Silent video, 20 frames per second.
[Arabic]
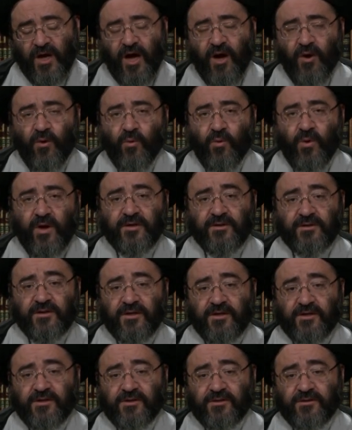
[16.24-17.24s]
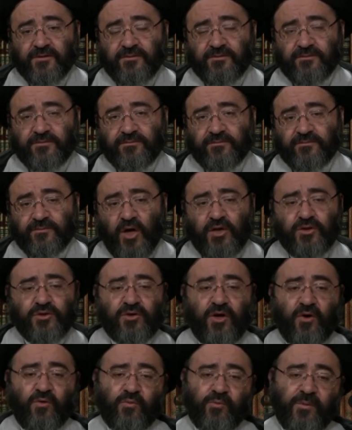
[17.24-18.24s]
اول طريق
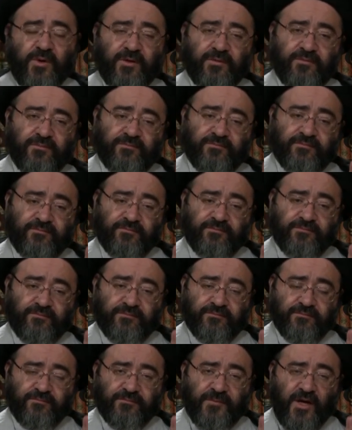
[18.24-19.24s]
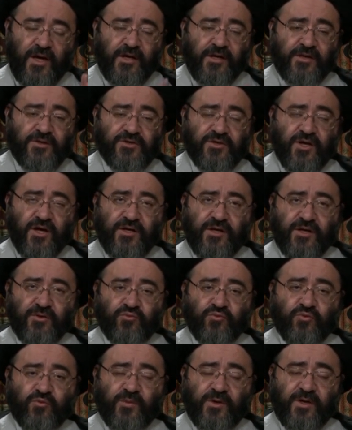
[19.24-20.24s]
التوبه الانسان
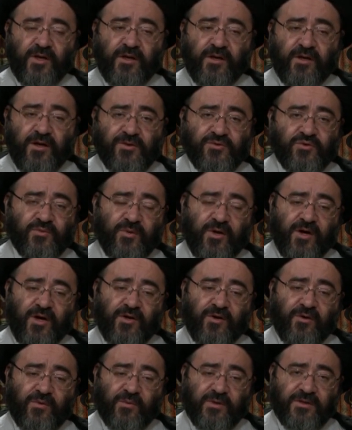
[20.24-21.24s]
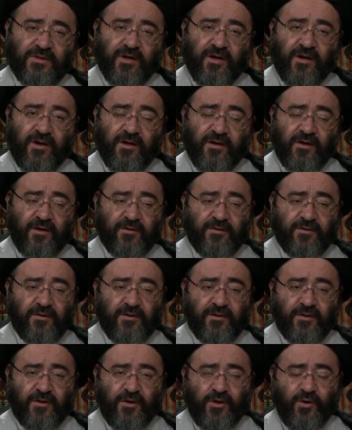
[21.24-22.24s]
يتوب الى الله سبحانه وتعالى
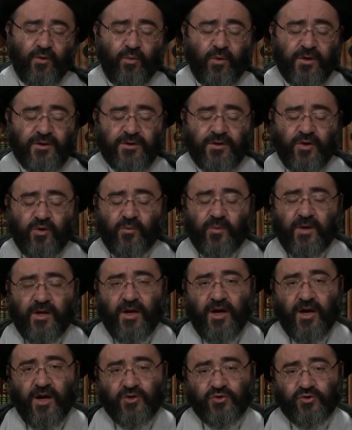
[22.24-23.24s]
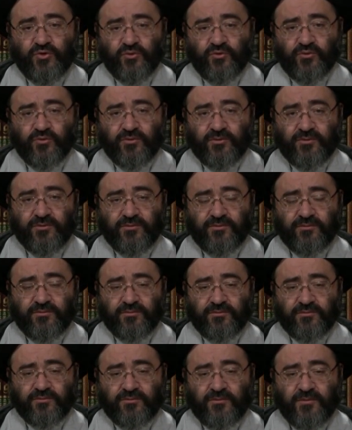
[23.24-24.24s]
والتوبه لها شروط
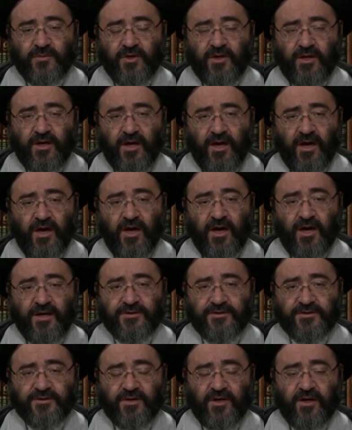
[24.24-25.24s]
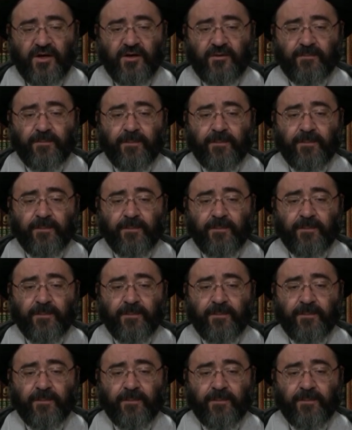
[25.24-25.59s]
لها اجزاء